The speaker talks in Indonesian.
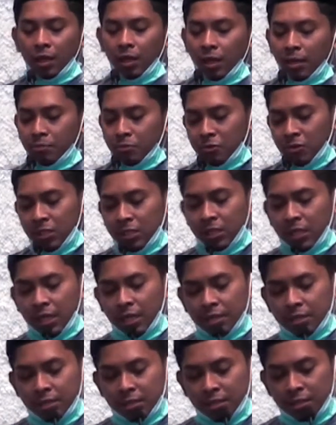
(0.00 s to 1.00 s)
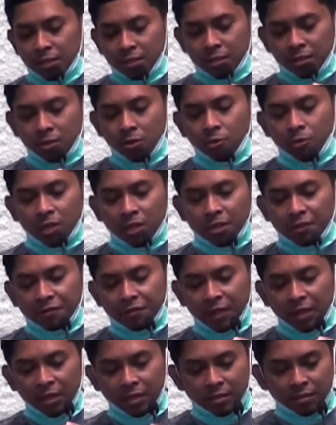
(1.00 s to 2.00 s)
Alhamdulillahi wa
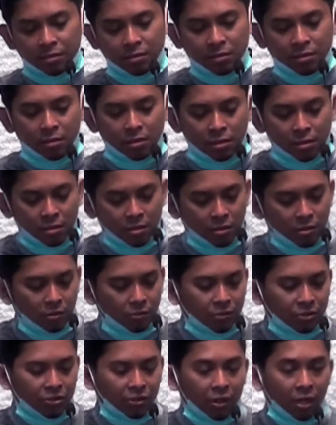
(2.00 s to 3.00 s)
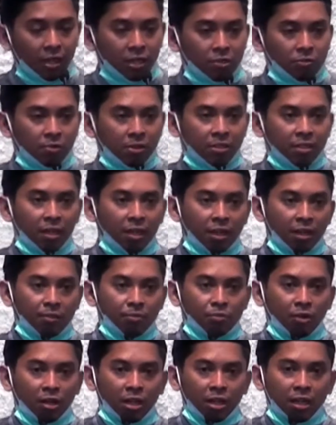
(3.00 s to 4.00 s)
kafa wassalatu
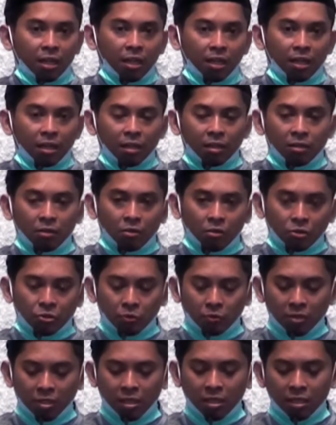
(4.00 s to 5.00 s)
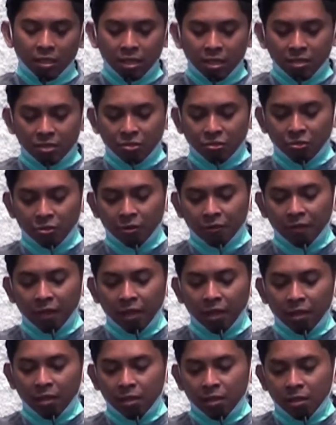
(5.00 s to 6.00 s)
wassalamu ala rasulihil ladzi
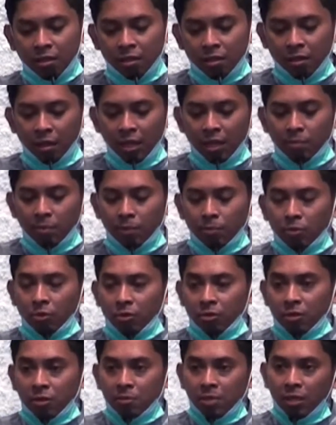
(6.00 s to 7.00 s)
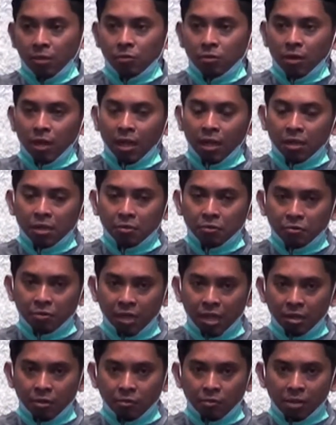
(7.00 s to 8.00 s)
istafa al mab'uth bil qur'ani
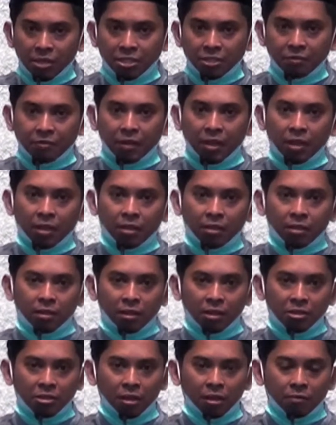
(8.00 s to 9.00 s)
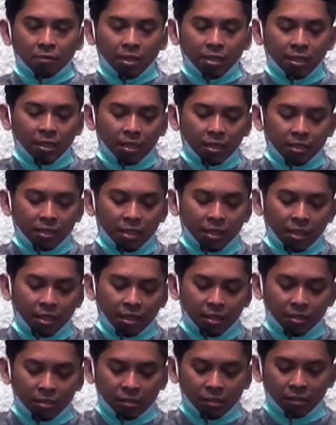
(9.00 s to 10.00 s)
hudan wa shifa asyhadu an la
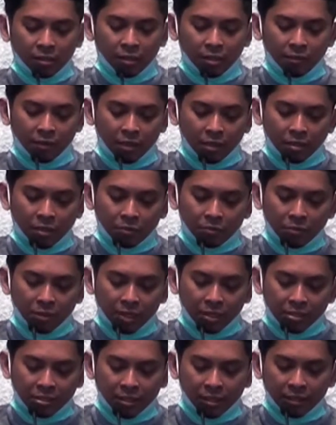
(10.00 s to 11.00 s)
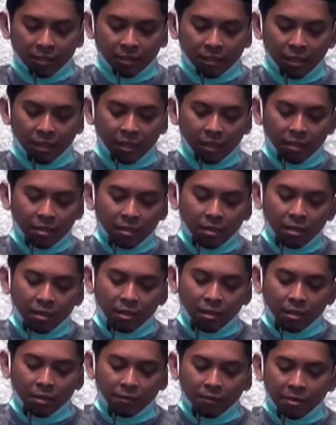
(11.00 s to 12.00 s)
ilaha illallah wahdahu la syarikalah
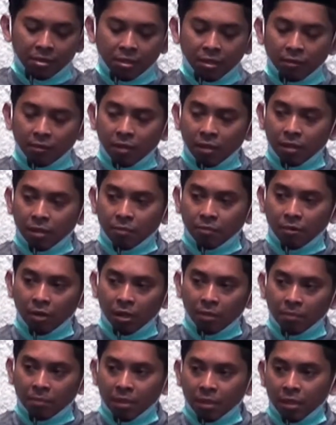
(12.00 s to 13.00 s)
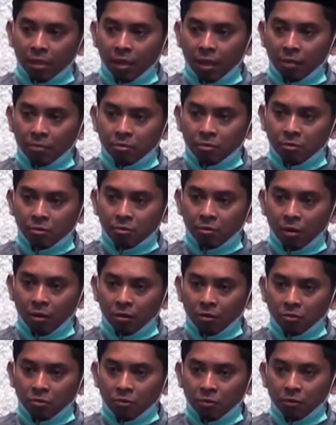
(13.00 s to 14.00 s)
wa asyhadu anna muhammadan abduhu wa
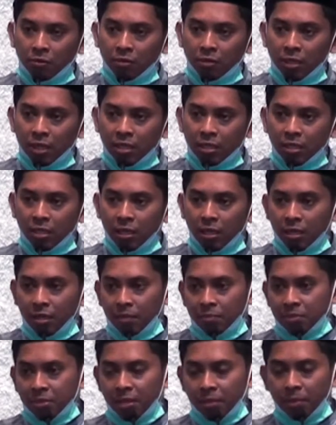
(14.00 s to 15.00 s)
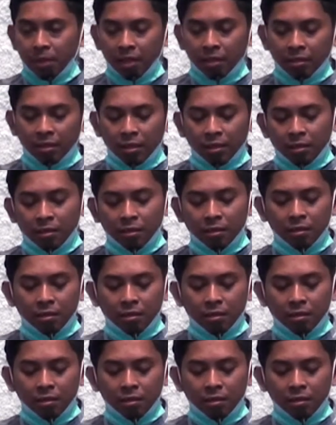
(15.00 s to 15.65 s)
rasuluhu alladzi la nabiyya ba'da